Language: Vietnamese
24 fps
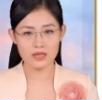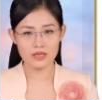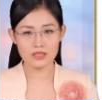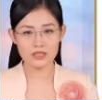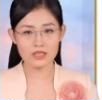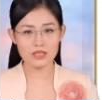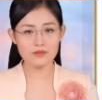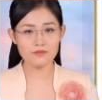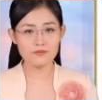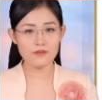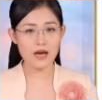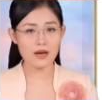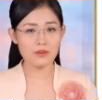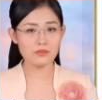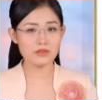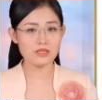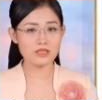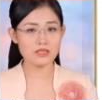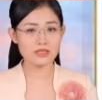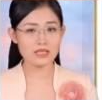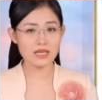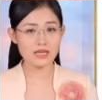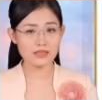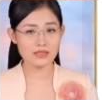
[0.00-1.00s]
Nghi phạm
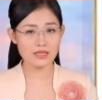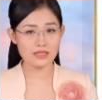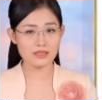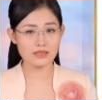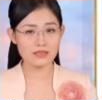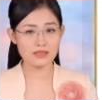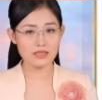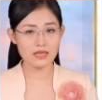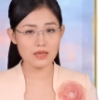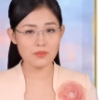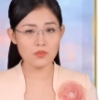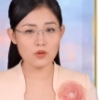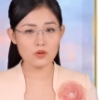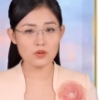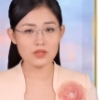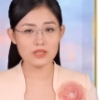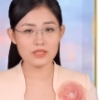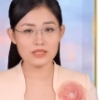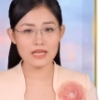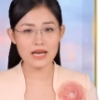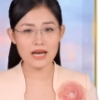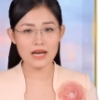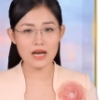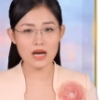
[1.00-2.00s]
được xác định là một
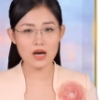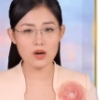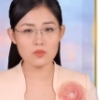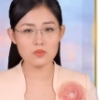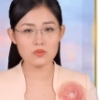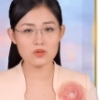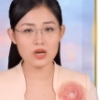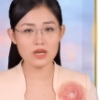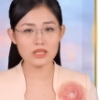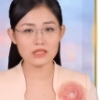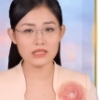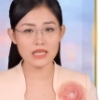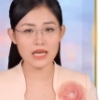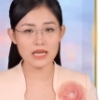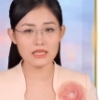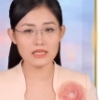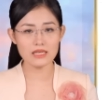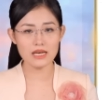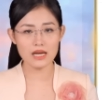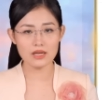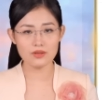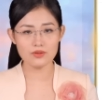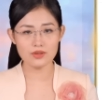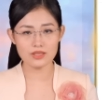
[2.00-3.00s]
người đàn ông có
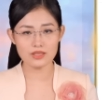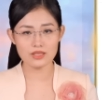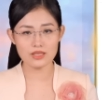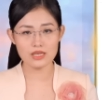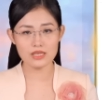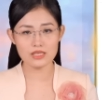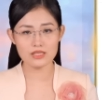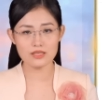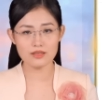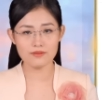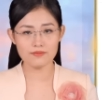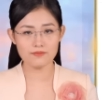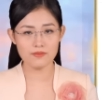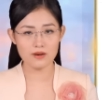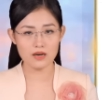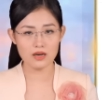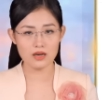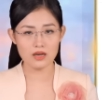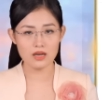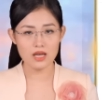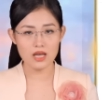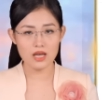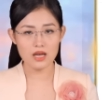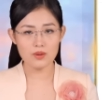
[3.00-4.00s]
tên là Ricky
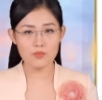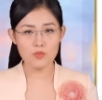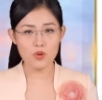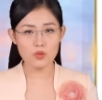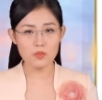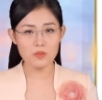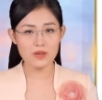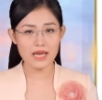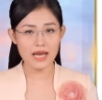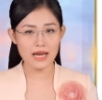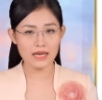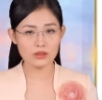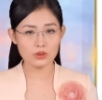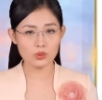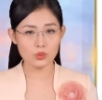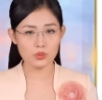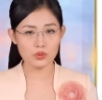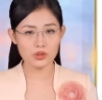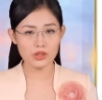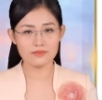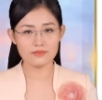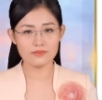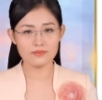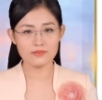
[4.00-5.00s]
Seifer, 42
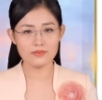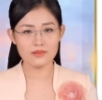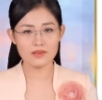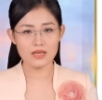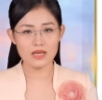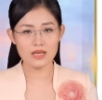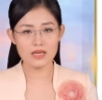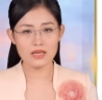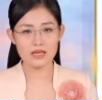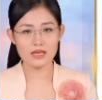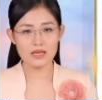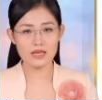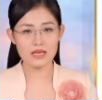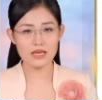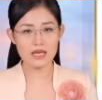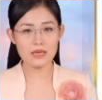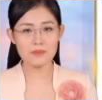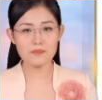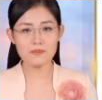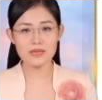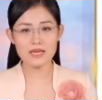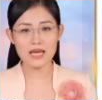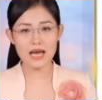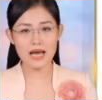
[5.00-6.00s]
tuổi.
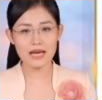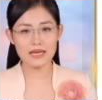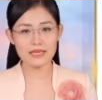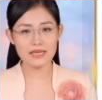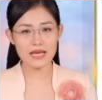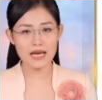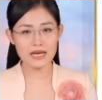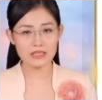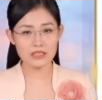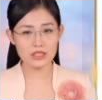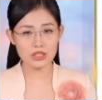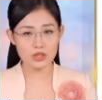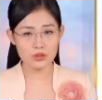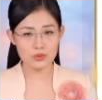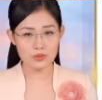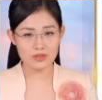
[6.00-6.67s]
FBI đang điều